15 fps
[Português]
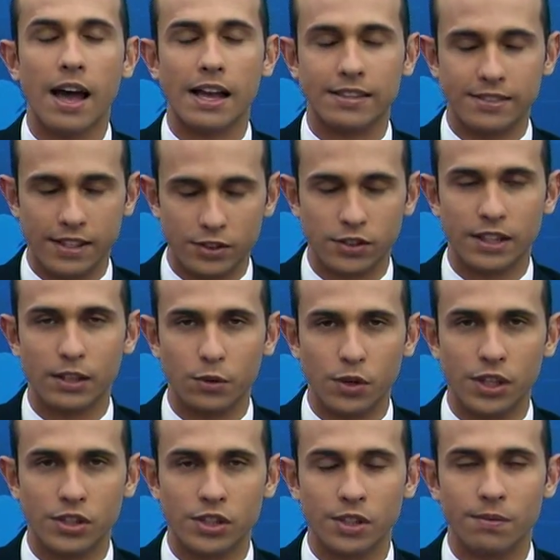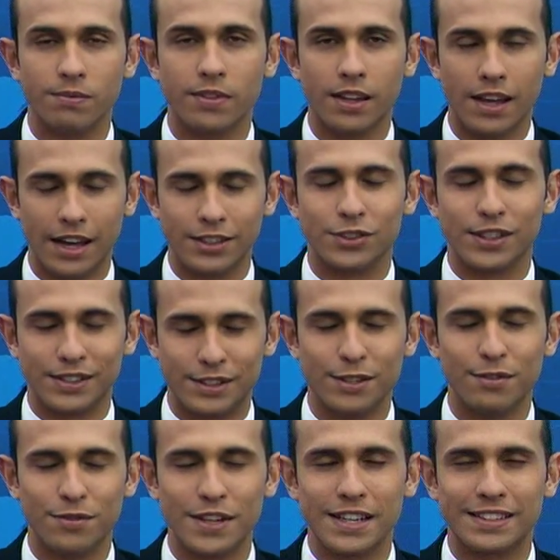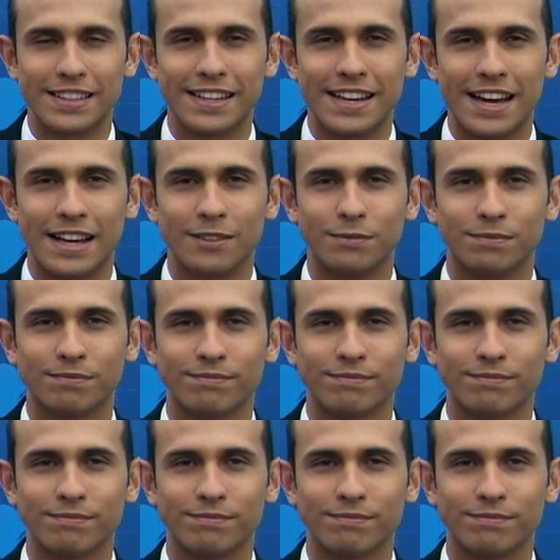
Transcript: às sete da noite. A gente se vê. Até lá.